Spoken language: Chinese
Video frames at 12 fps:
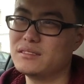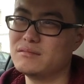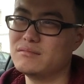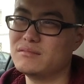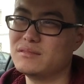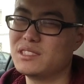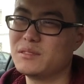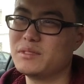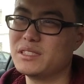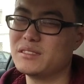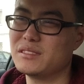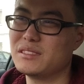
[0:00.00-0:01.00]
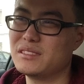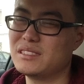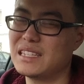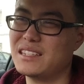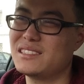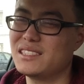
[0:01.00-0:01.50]
嗯，这么
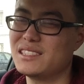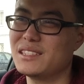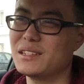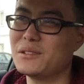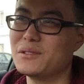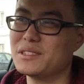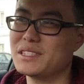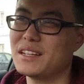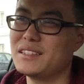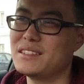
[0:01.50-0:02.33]
垃圾的一个国家，